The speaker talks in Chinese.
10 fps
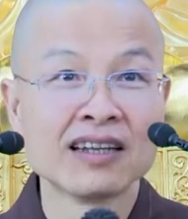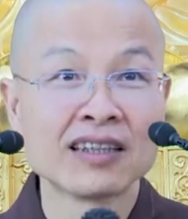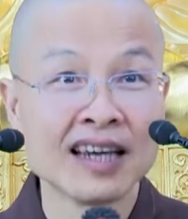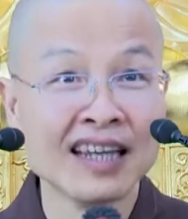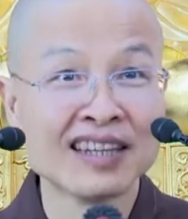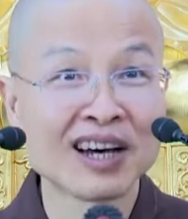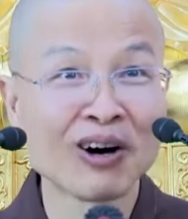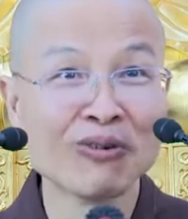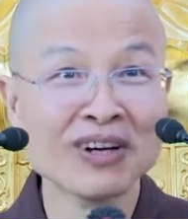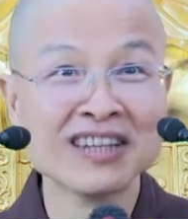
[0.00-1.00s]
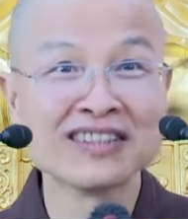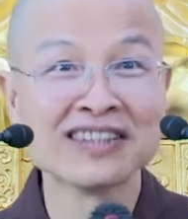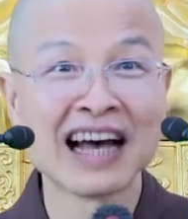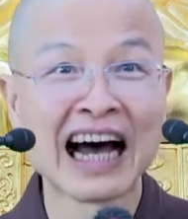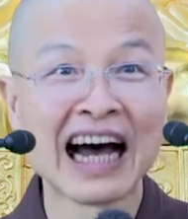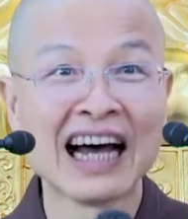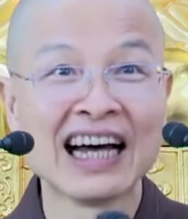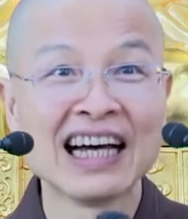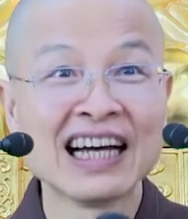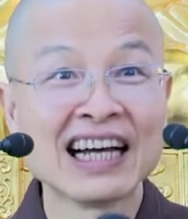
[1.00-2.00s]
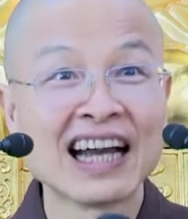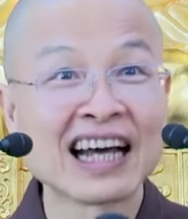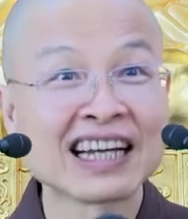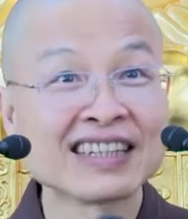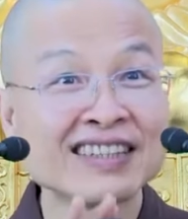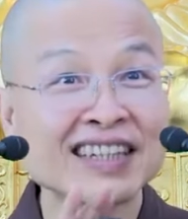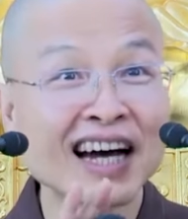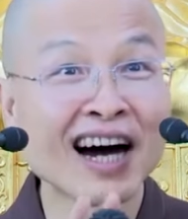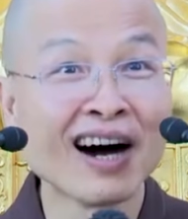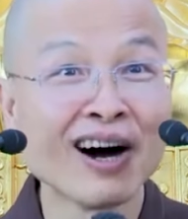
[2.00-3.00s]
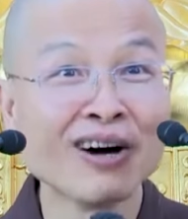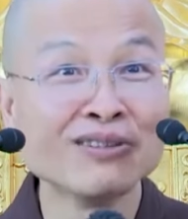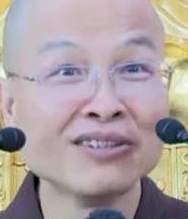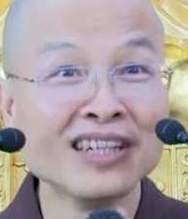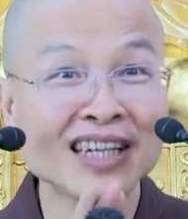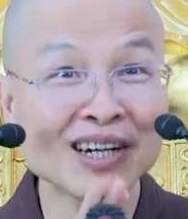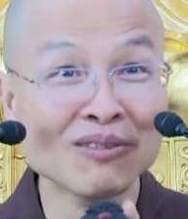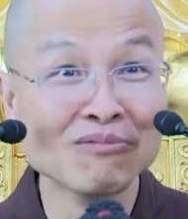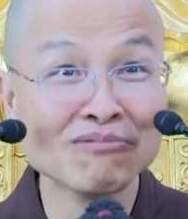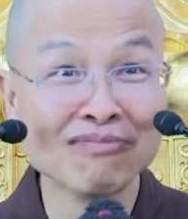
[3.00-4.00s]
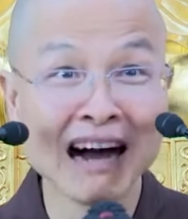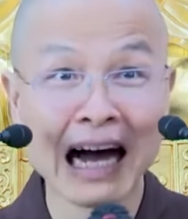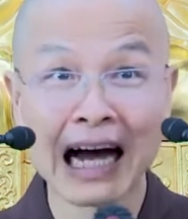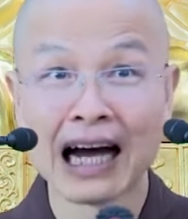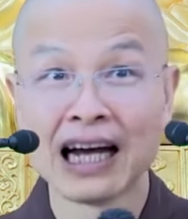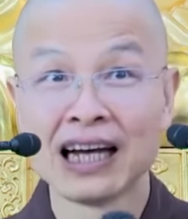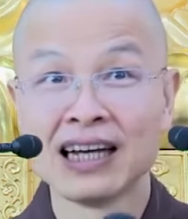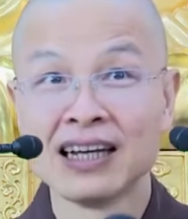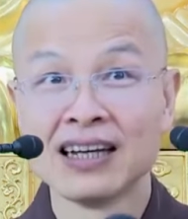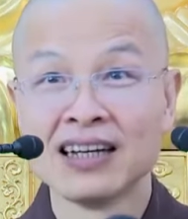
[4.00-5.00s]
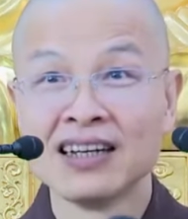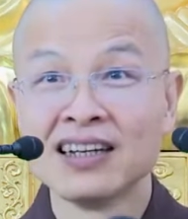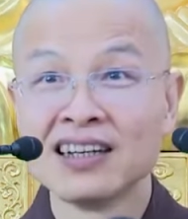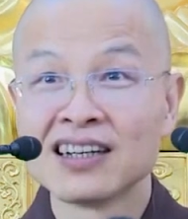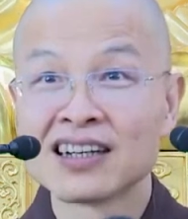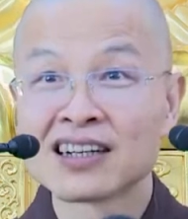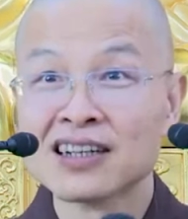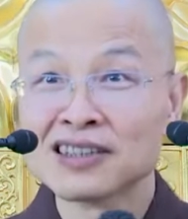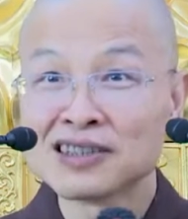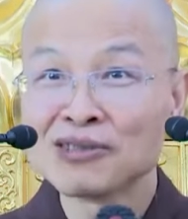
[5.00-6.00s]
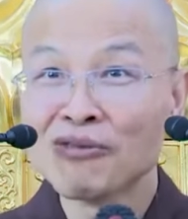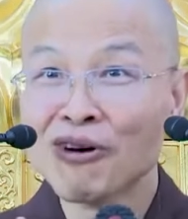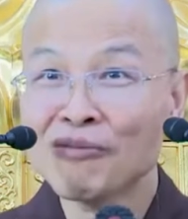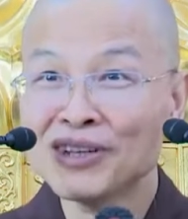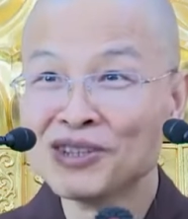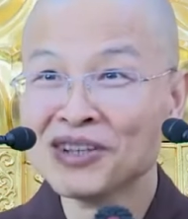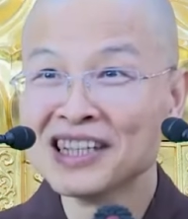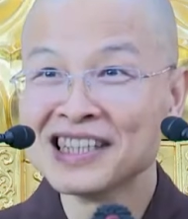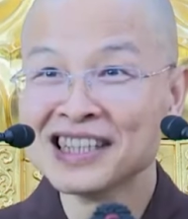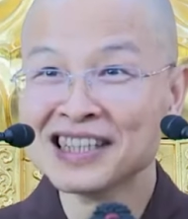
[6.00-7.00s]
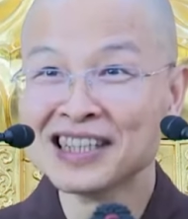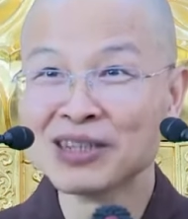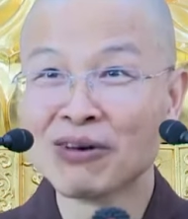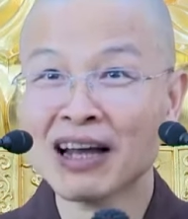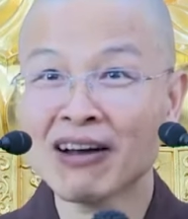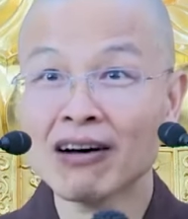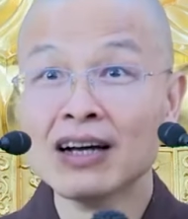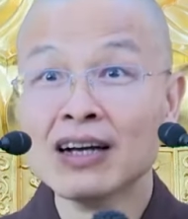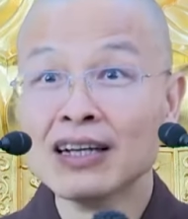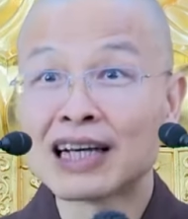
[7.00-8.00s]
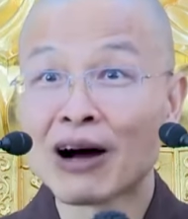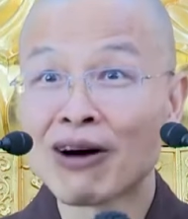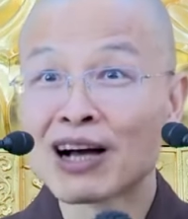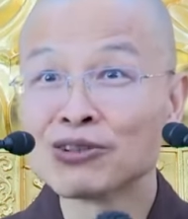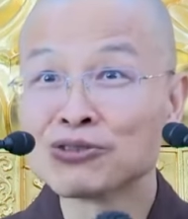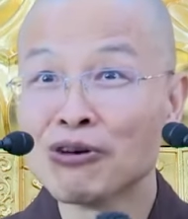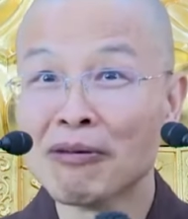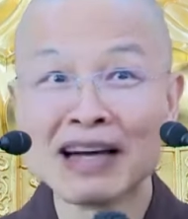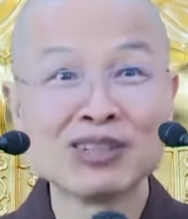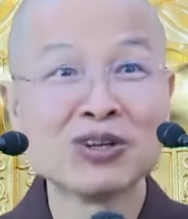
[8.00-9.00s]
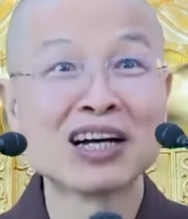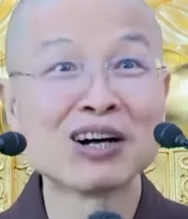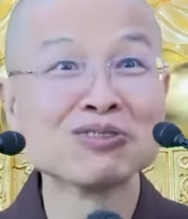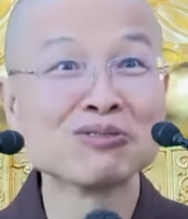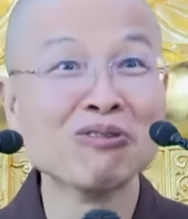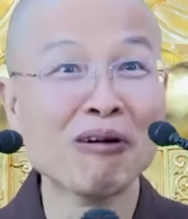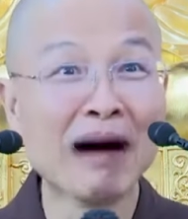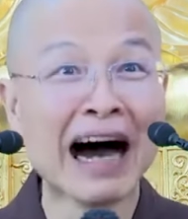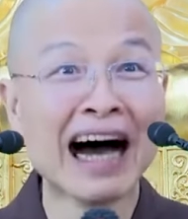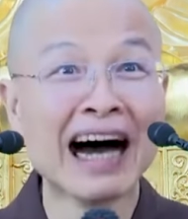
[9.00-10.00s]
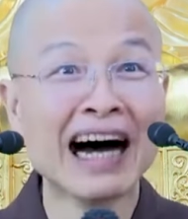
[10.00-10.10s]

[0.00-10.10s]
点到为止啊，让他自己好好去领悟啊。可是我们学习的习惯呢？你赶快告诉我吧，全告诉我吧。